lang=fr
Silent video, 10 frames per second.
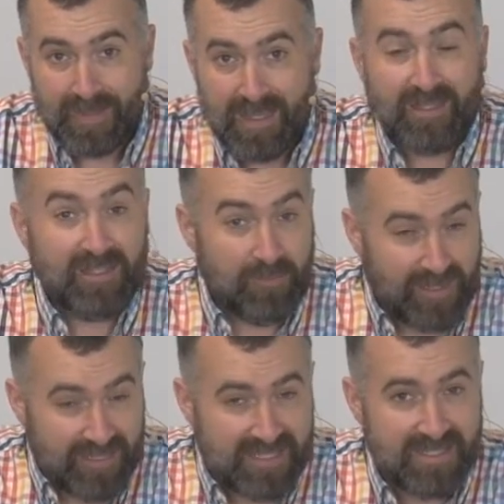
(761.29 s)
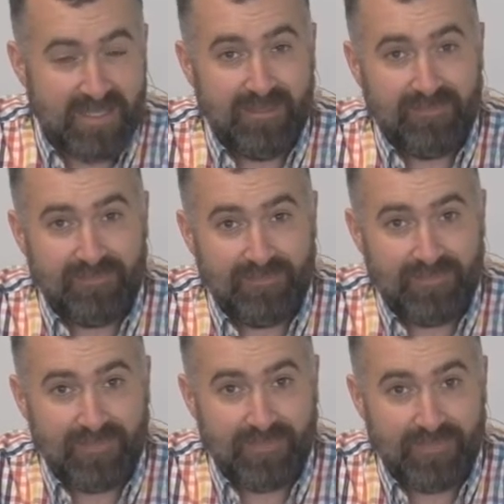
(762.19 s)
quand tu as prédestiné,
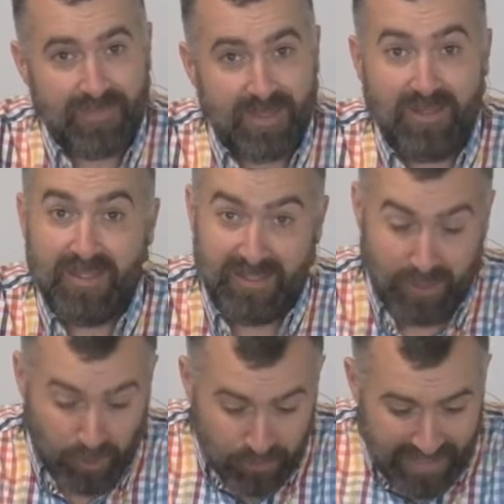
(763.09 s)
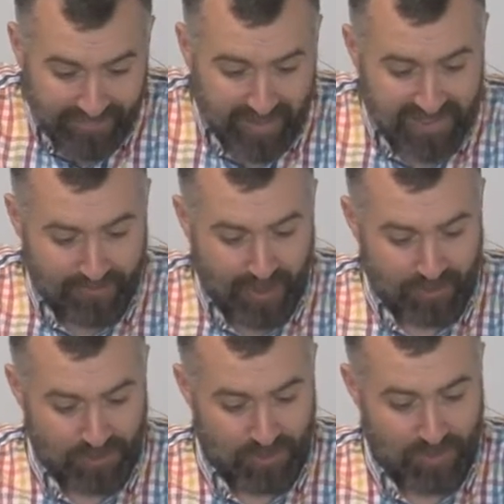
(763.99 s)
quand tu as été connu d'avance de la part
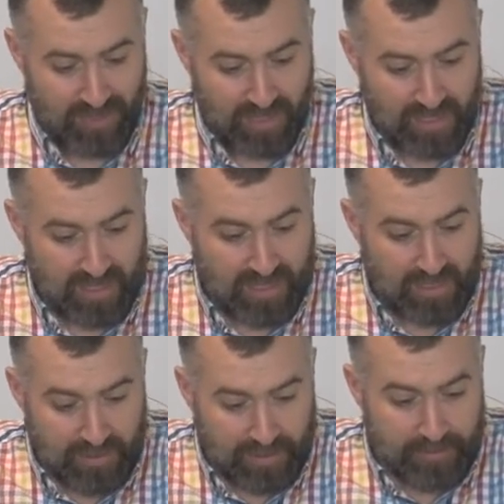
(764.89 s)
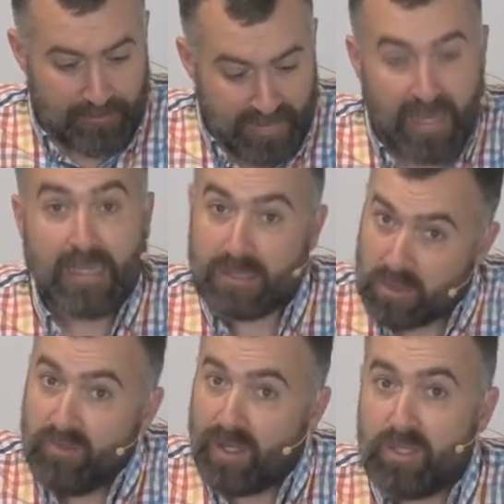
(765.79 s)
de Dieu, ben,
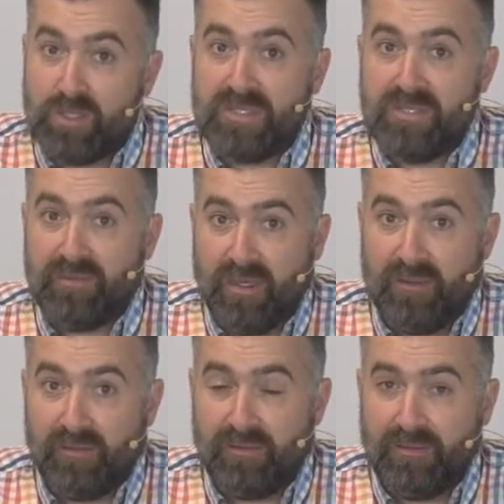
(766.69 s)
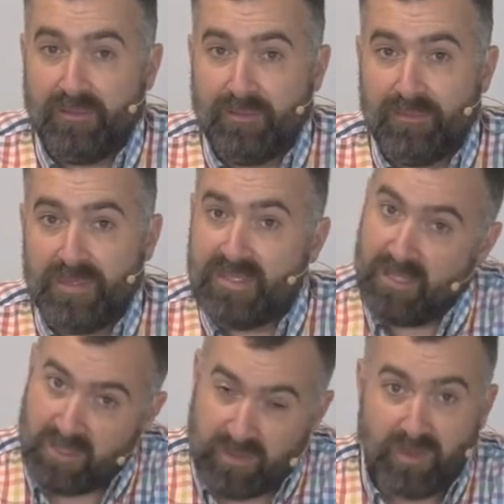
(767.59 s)
tu vas être justifié.
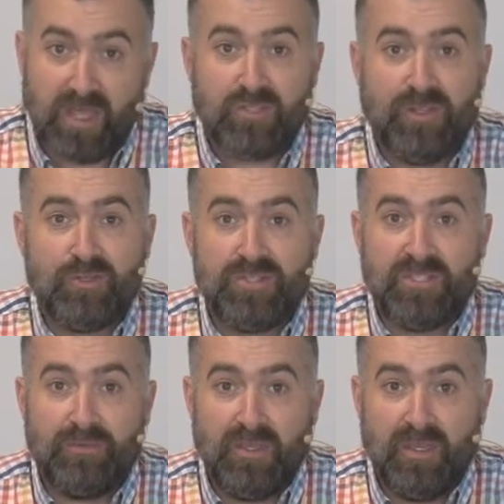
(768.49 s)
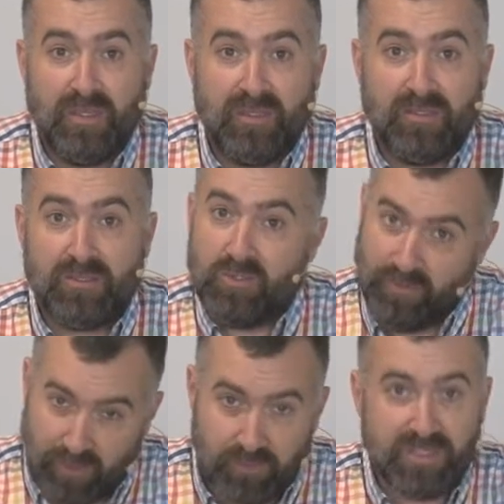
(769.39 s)
quand tu vas être justifié, tu
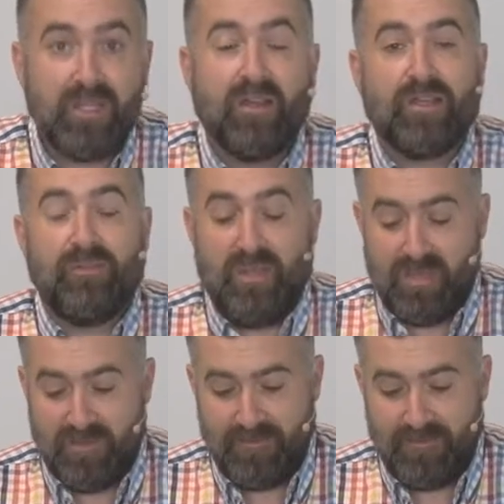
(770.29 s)
vas être aussi glorifié.